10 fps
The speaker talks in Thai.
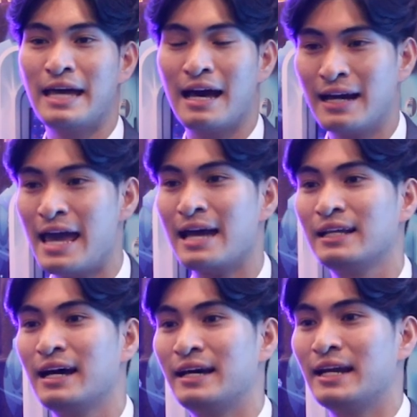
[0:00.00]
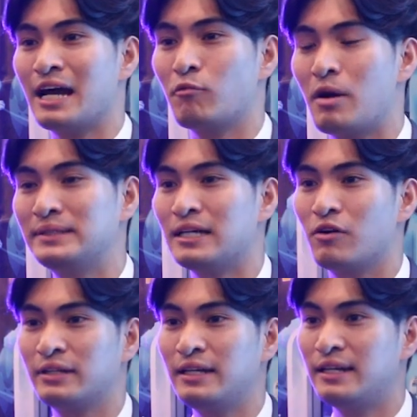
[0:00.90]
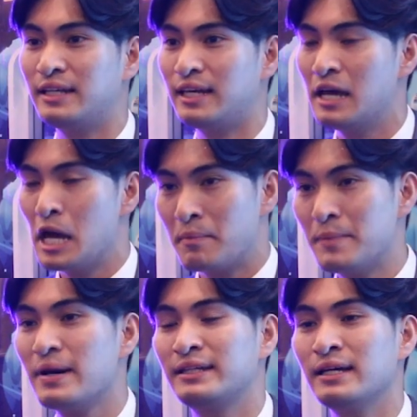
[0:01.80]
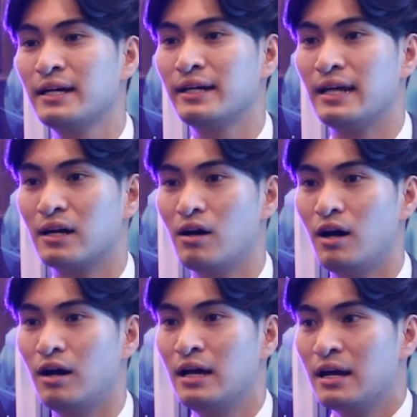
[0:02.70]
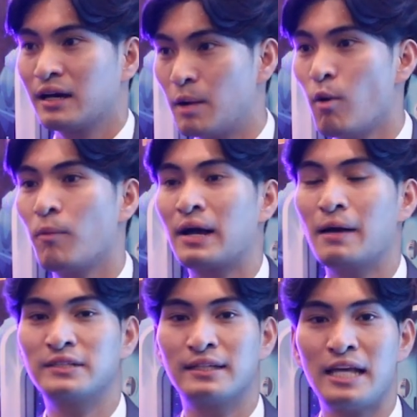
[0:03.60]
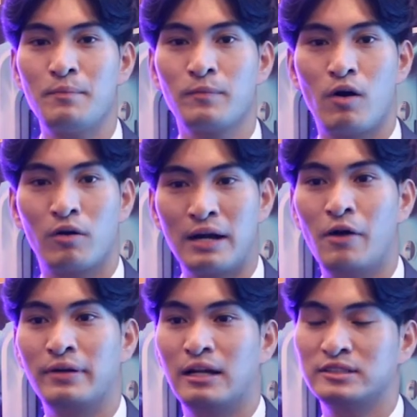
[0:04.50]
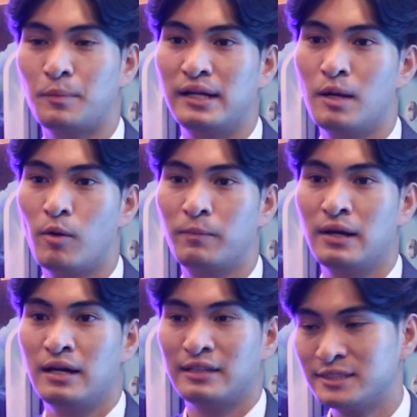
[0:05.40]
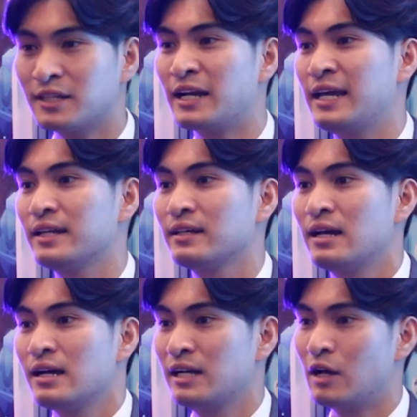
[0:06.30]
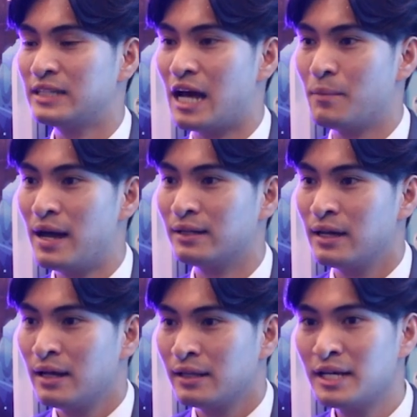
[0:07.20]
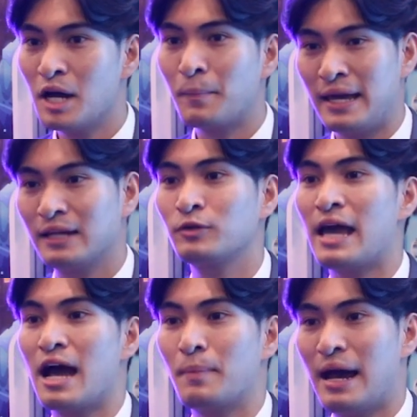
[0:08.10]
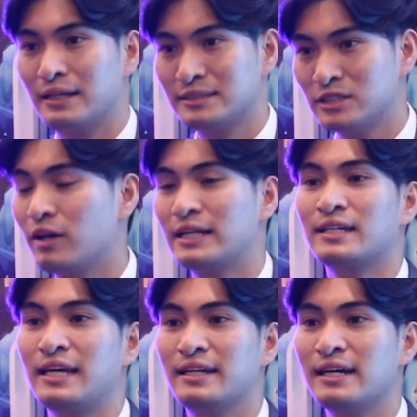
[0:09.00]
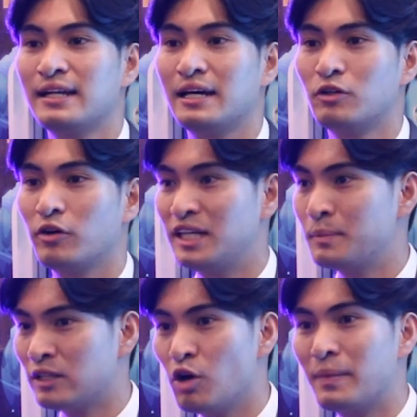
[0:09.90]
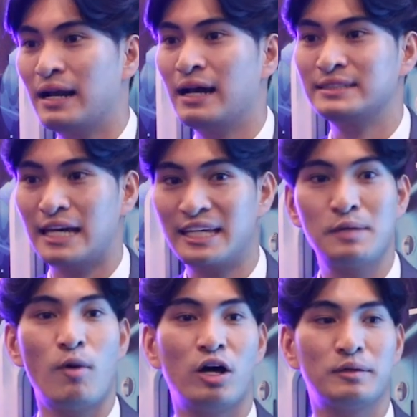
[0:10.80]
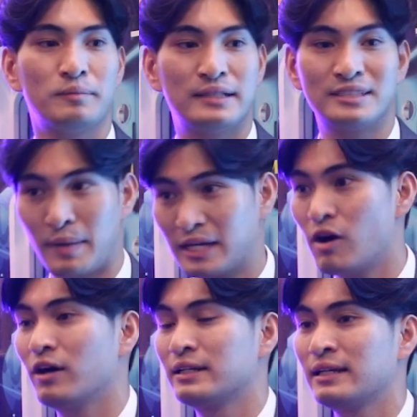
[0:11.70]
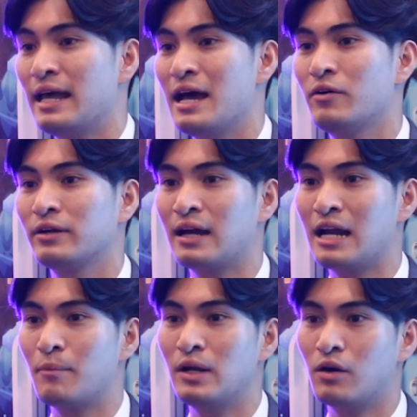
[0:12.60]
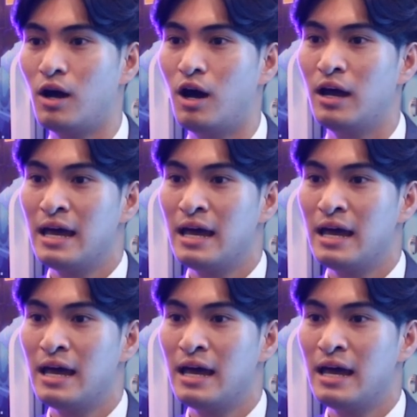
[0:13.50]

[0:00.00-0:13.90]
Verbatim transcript: อย่างแรกเลยนะครับ ความพิเศษของที่นี่ที่ไม่เหมือนที่อื่นเนี่ย ก็ระบบครับซิสเต็มของเราเนี่ยเราจะเป็นระบบทัชสกรีนคือเราสามารถเลือกเพลงทุกอย่างผ่านจอทัชสกรีนได้เลย โดยที่ไม่ต้องมานั่งใช้คีย์บอร์ดเหมือนสมัยก่อนแล้วนะครับแล้วก็